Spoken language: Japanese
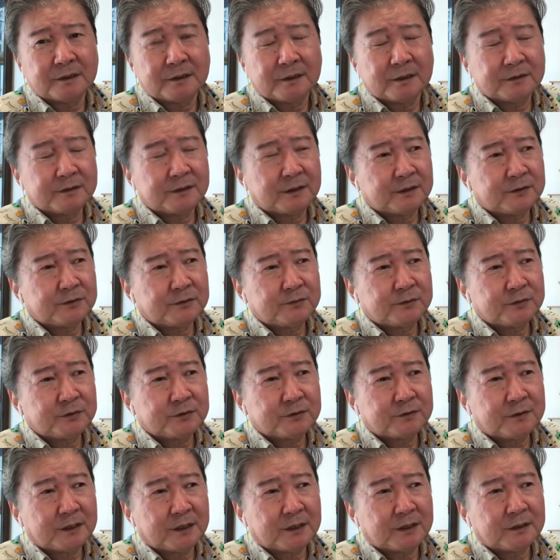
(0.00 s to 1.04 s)
で、あの元
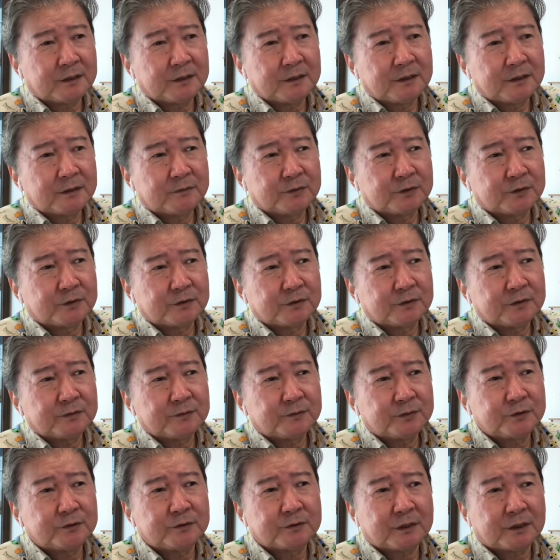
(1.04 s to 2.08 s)
は、もう
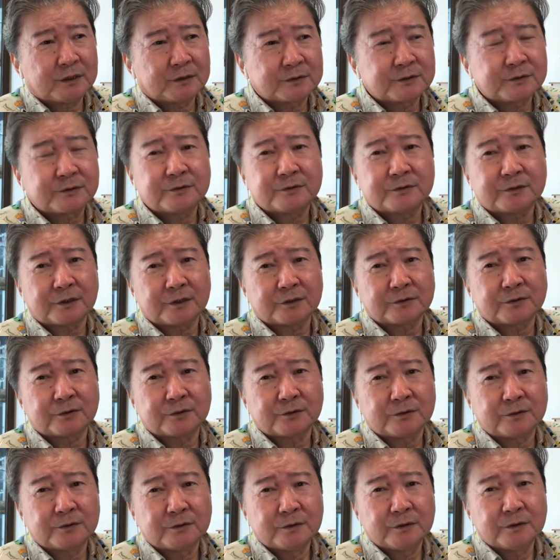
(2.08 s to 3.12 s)
僕が作った、そ
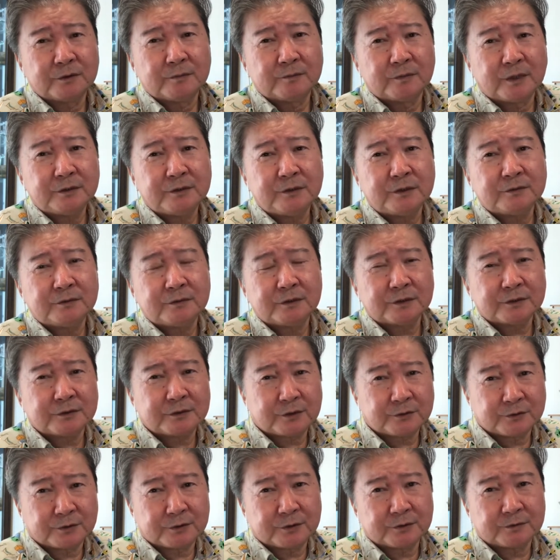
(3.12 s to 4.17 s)
の、マニュアルから
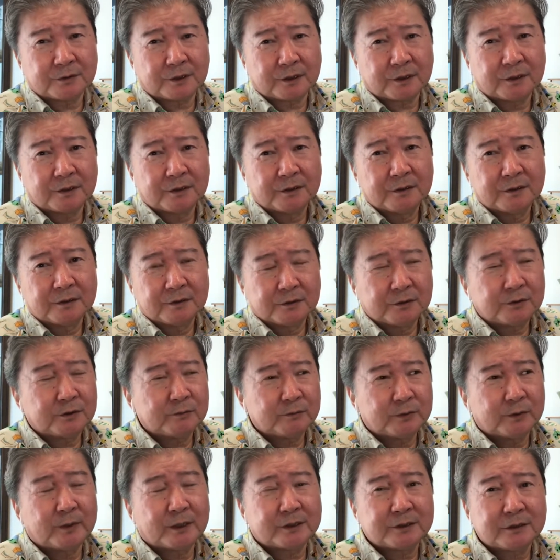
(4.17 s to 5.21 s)
スタートしてるから。これ
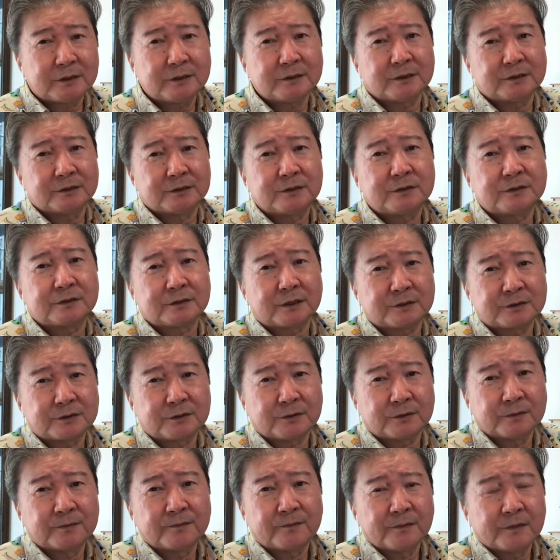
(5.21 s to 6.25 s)
も間違いない事実なんです
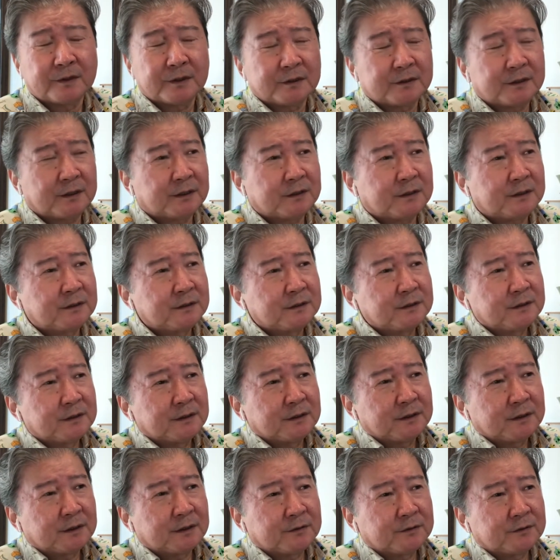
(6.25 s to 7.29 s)
よ。だから、
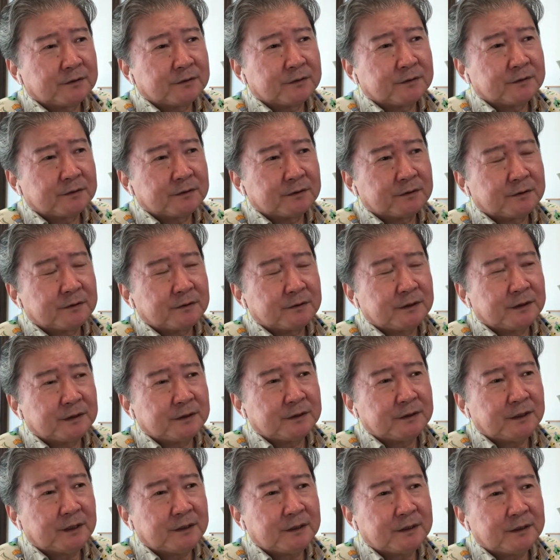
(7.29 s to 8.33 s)
あのー、ね、
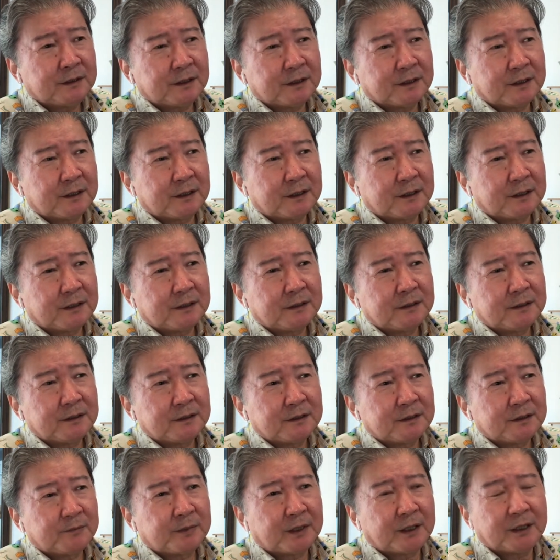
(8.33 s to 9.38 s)
誰かが、
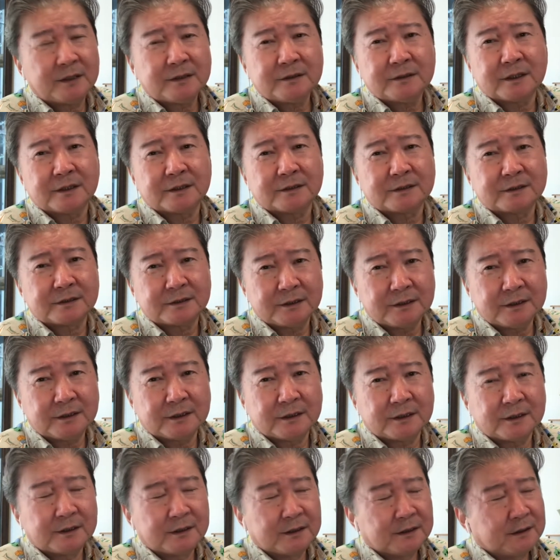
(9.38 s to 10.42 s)
やっぱ判断し
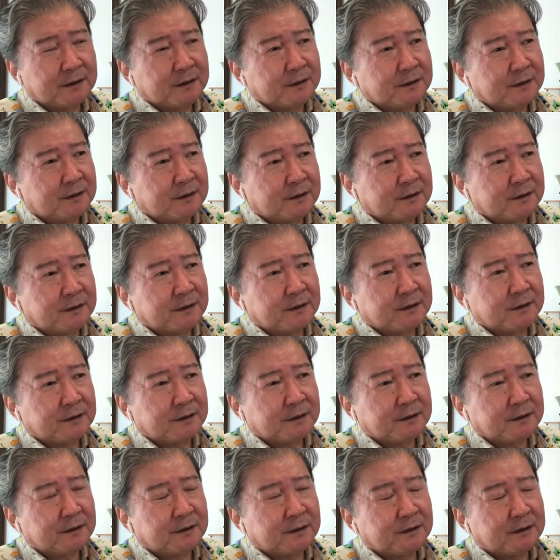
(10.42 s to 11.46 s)
て、
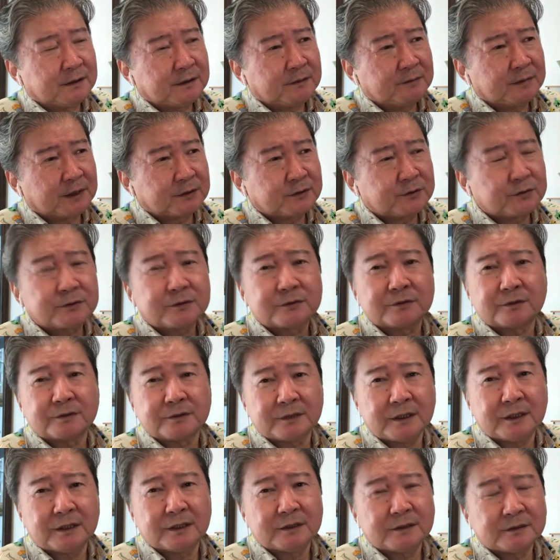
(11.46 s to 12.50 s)
えー、まあ一つの
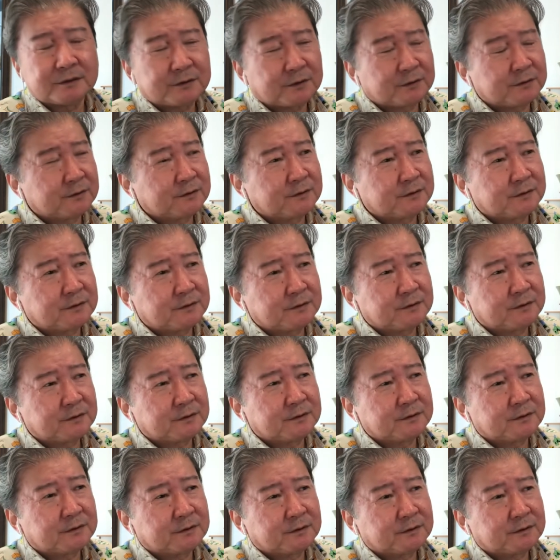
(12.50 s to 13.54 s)
ね、そ
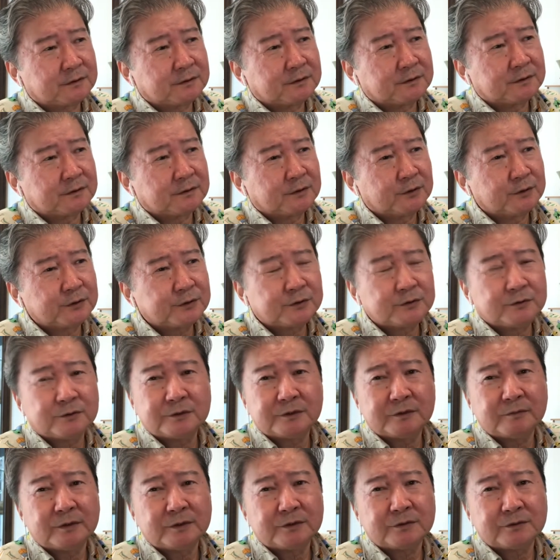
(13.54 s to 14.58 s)
の、方針を
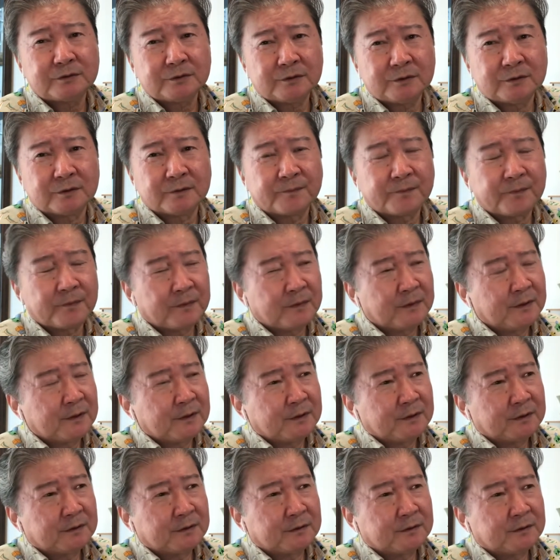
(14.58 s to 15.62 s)
決めると、
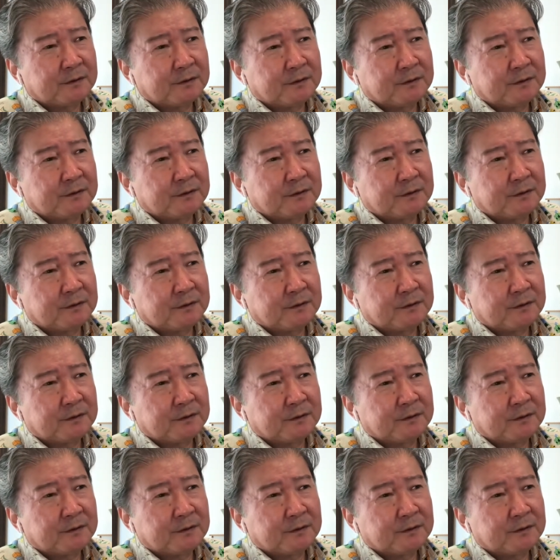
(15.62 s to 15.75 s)
う